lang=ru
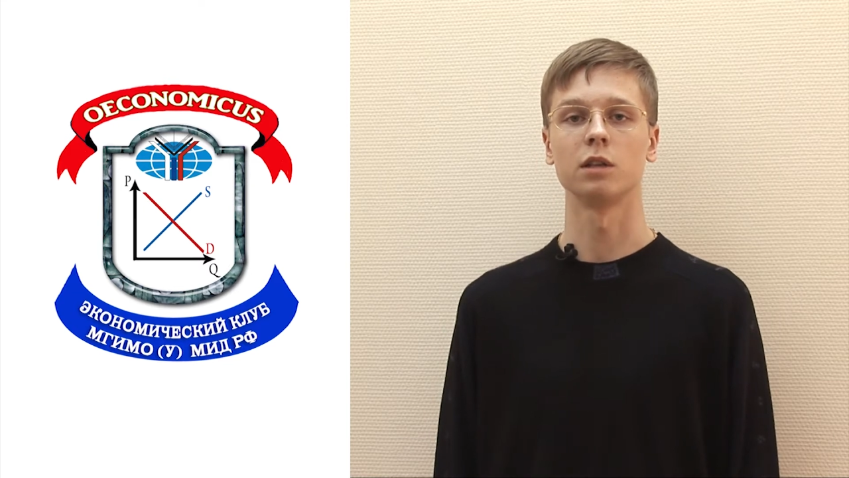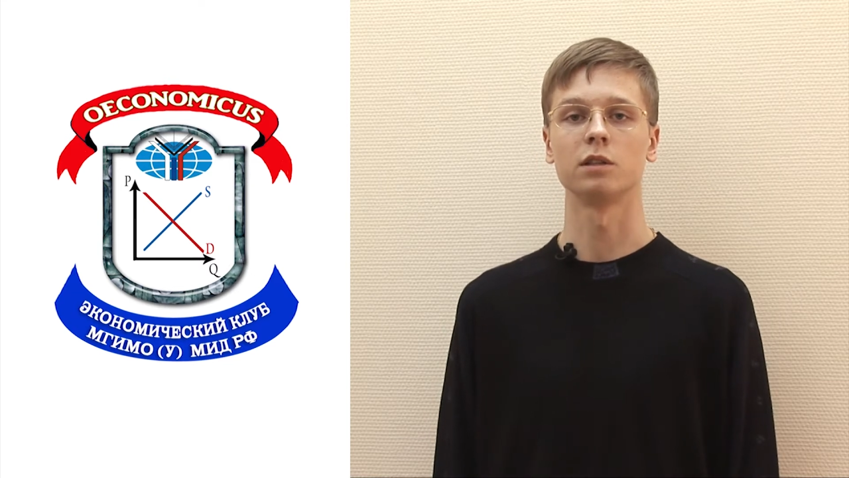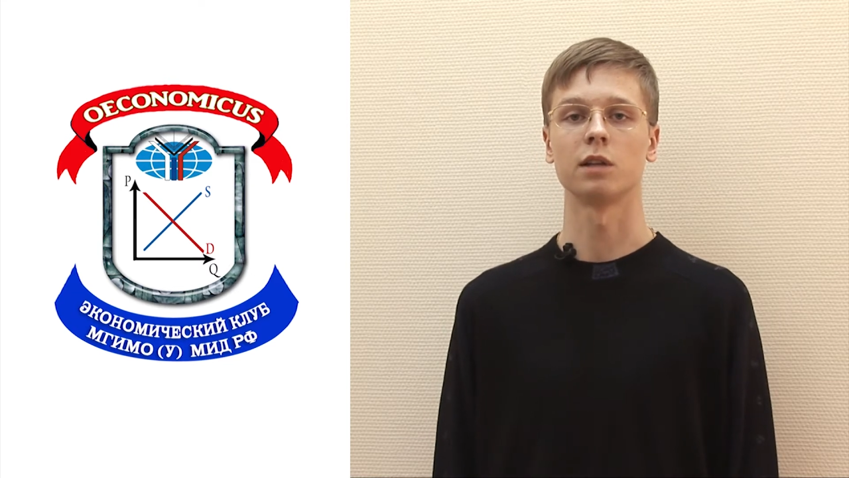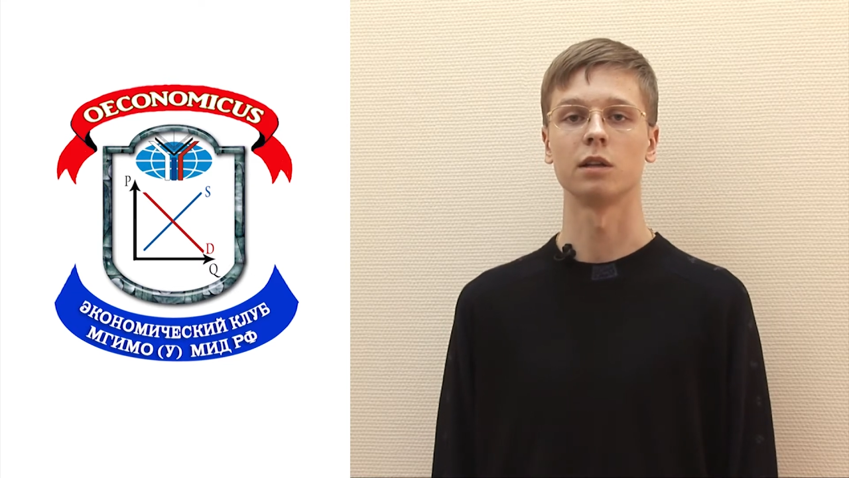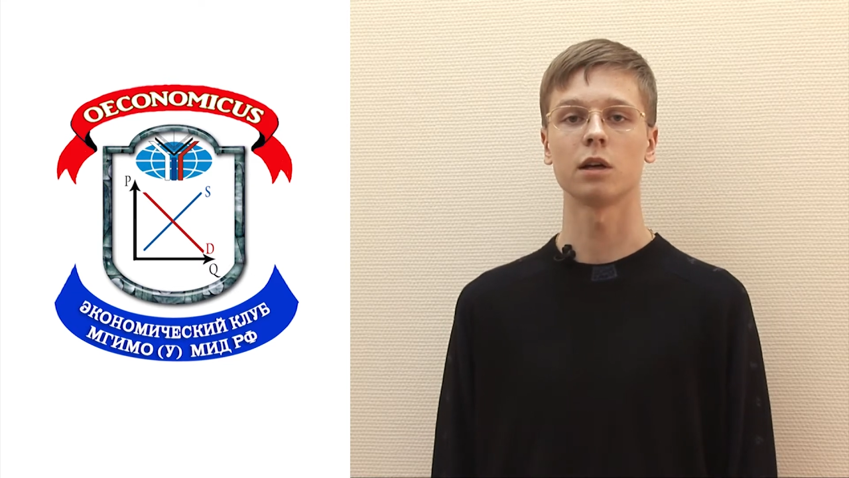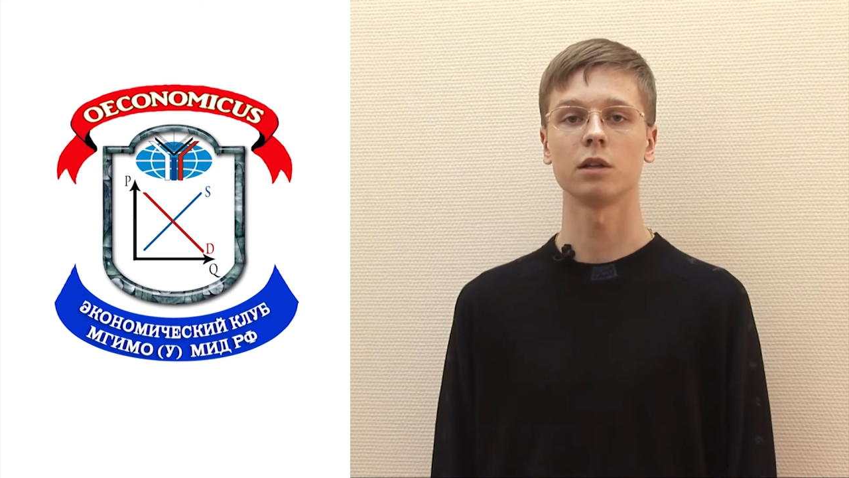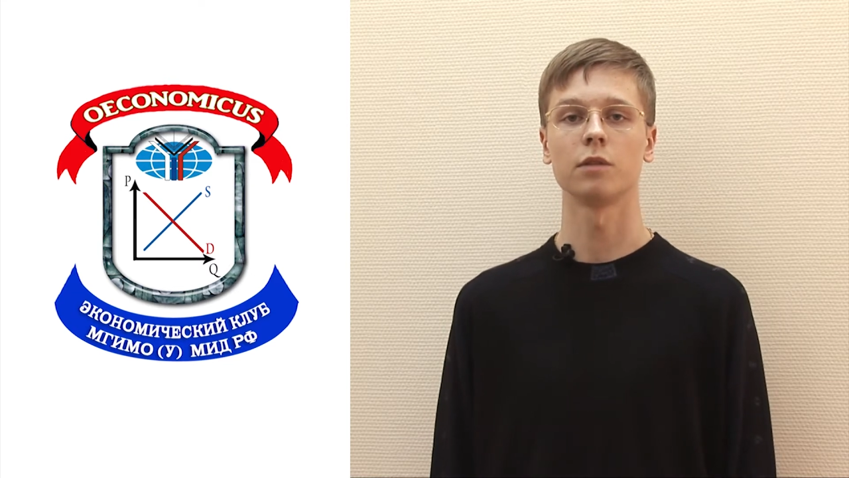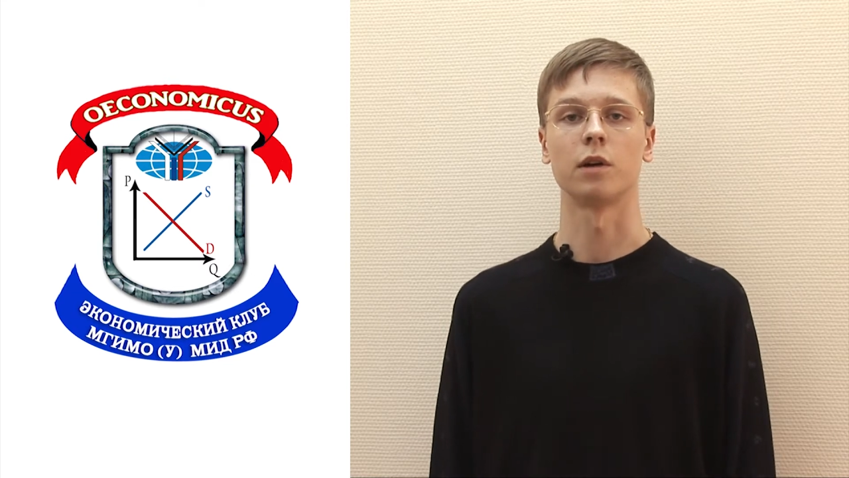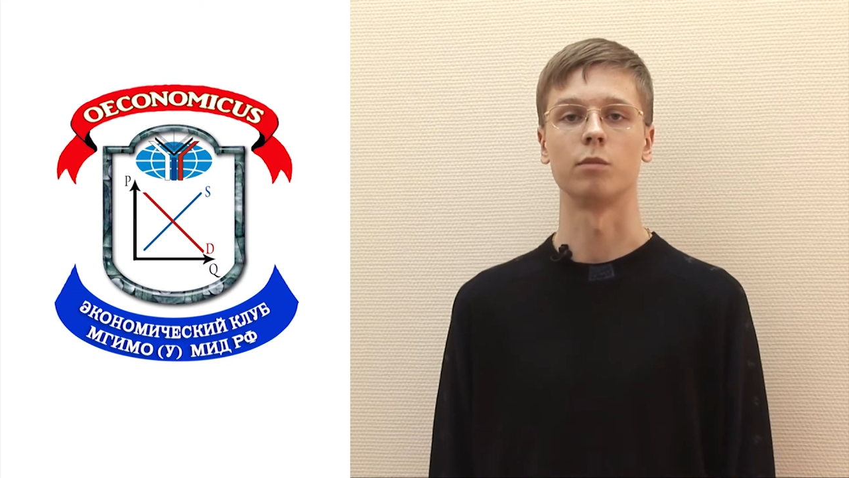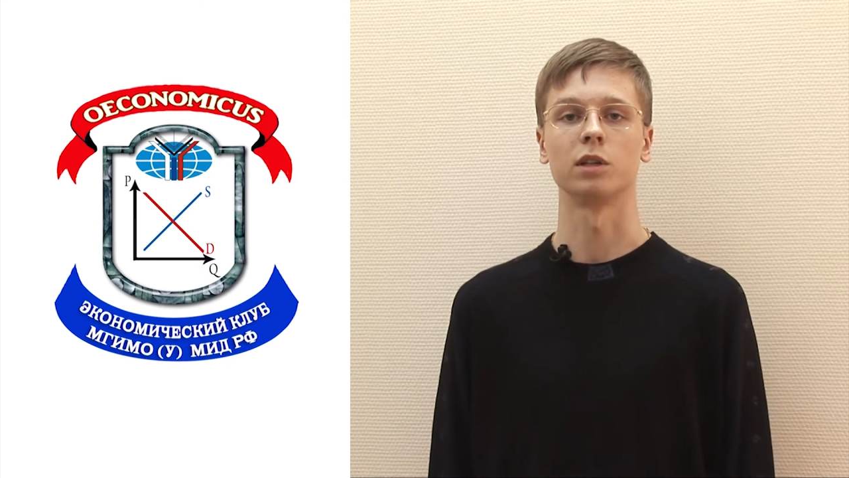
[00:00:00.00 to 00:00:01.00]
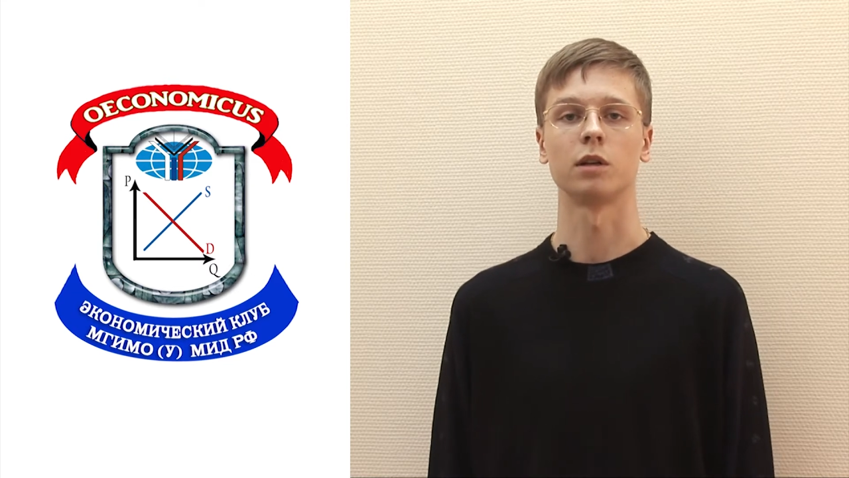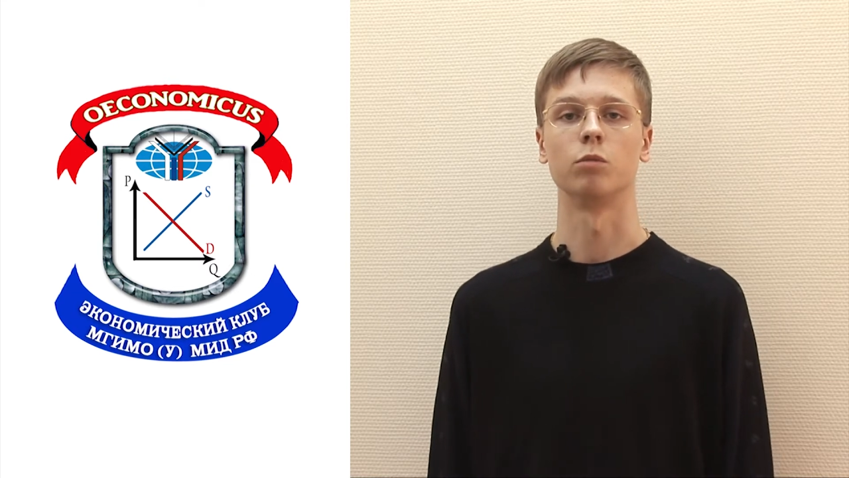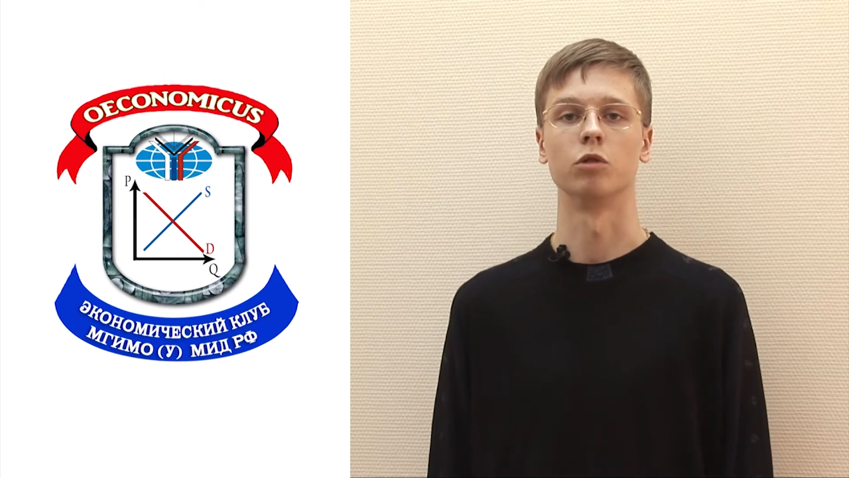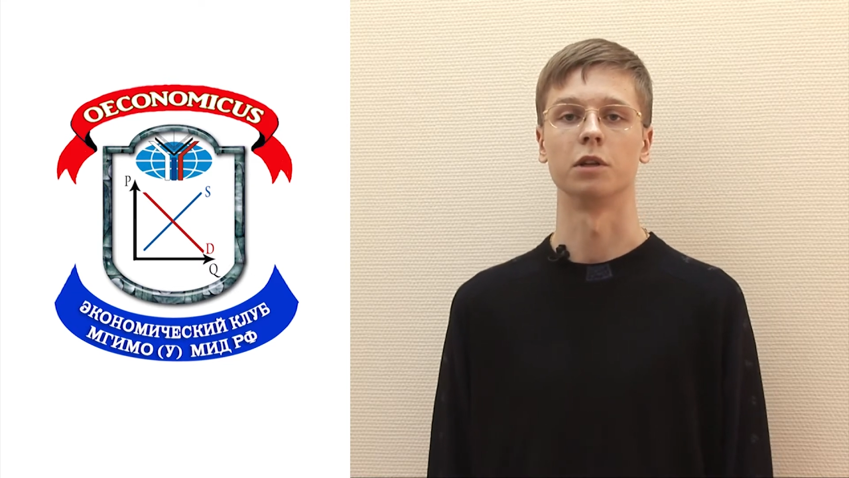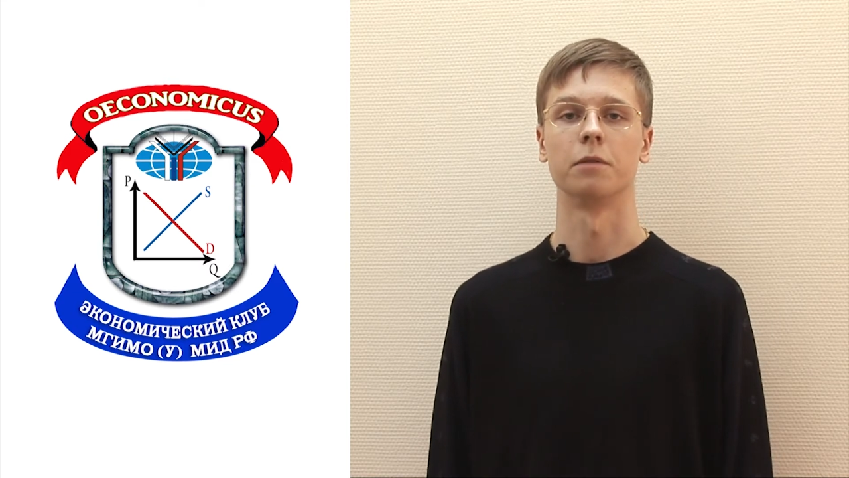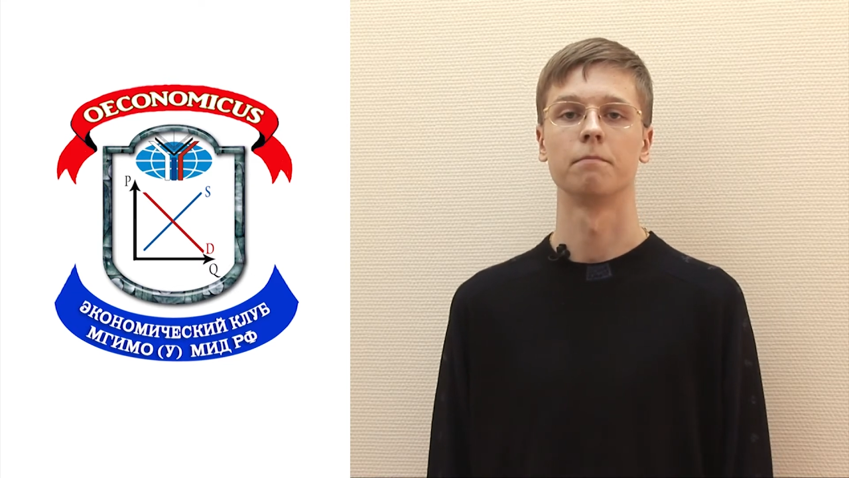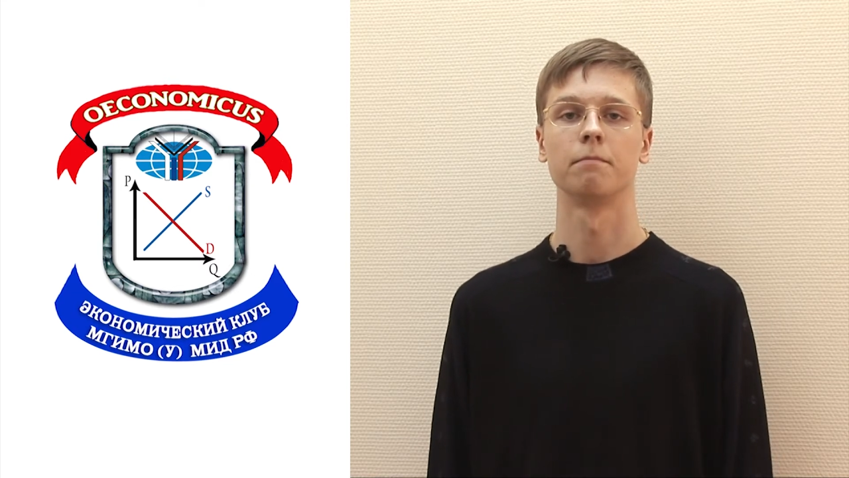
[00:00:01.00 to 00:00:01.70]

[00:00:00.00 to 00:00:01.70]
нестандартный формат работы.